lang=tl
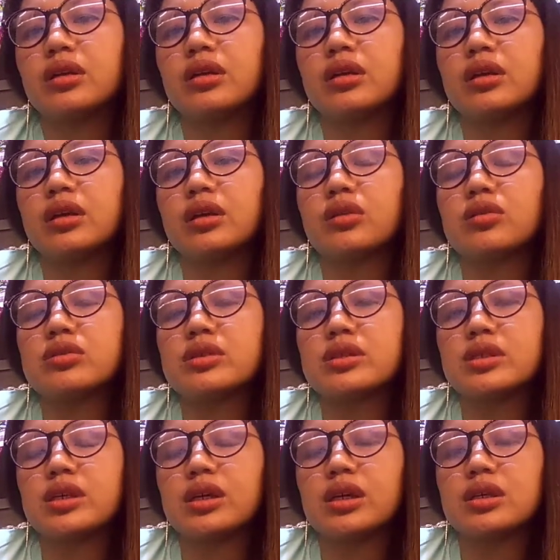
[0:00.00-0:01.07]
iano sa,
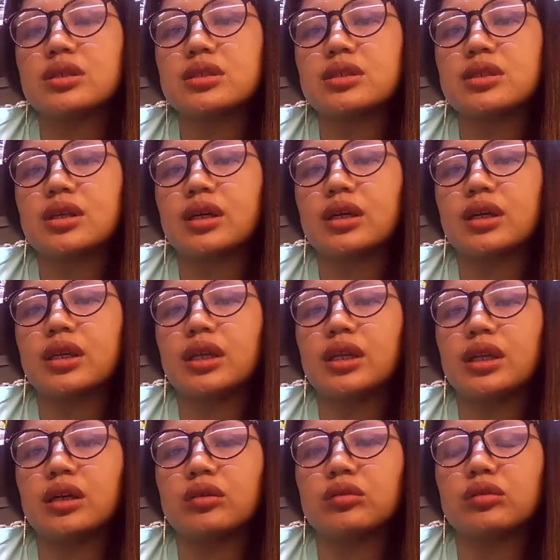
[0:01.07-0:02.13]
sa, sa
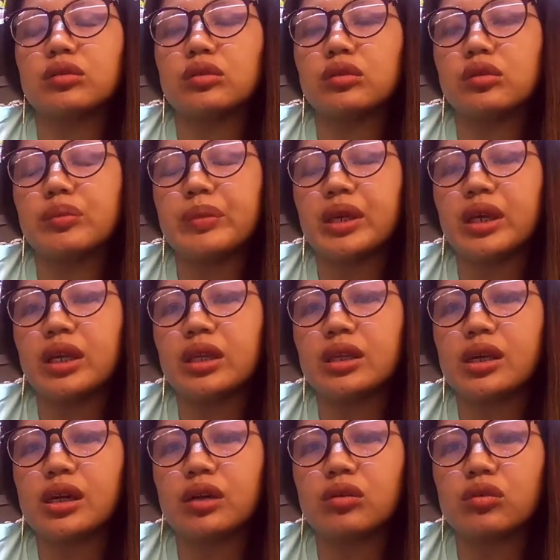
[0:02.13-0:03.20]
kanila kung
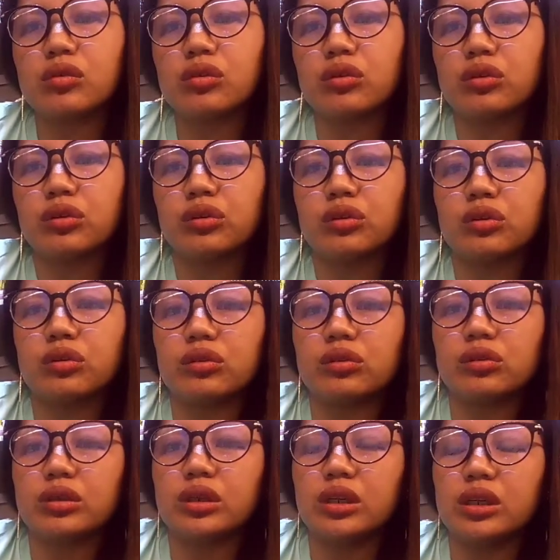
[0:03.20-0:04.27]
kumikita ako or
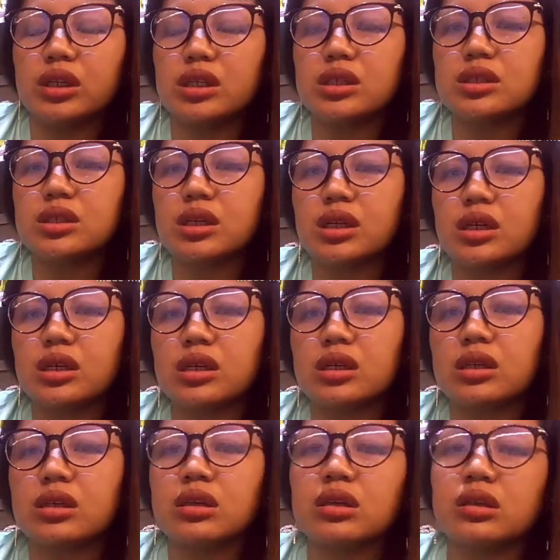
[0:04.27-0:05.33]
hindi sa
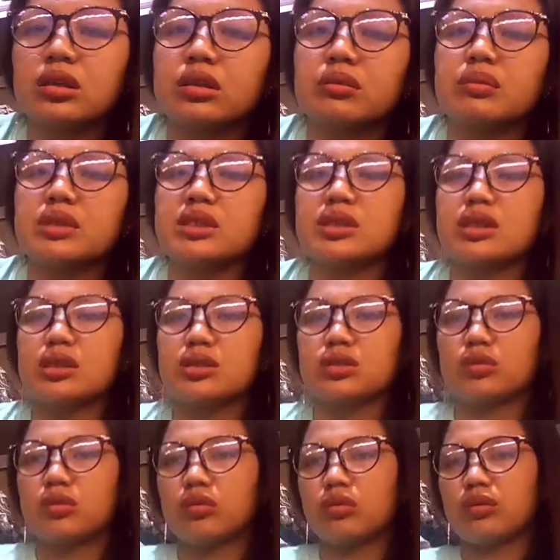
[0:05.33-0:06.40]

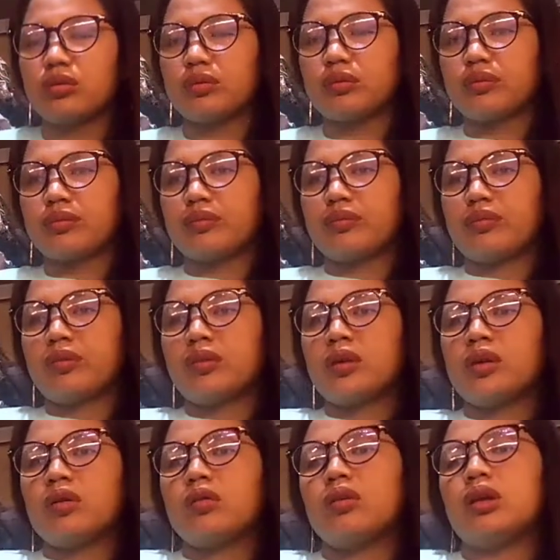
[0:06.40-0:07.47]
business ko.
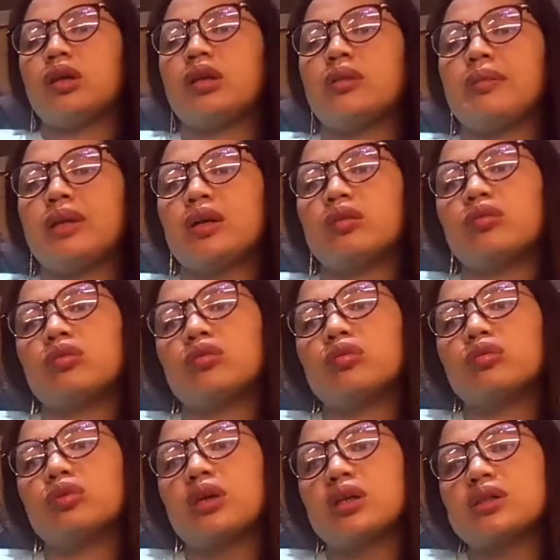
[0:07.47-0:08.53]
Wala naman akong
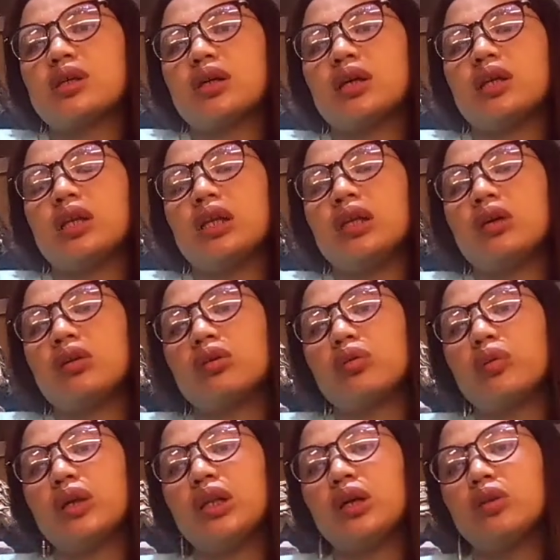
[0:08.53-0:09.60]
utang sa kanila
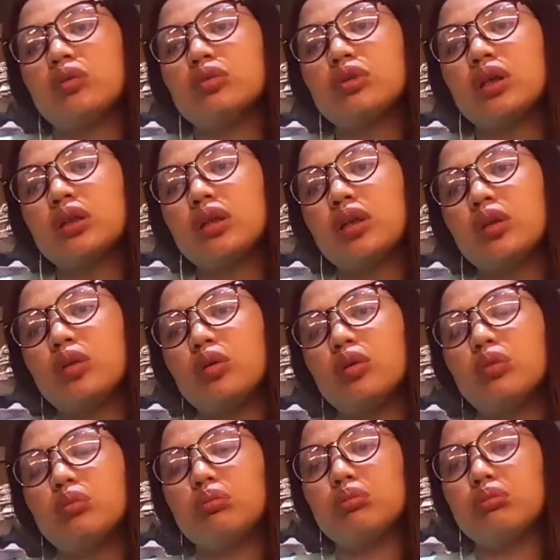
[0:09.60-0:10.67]
or walang utang na loob.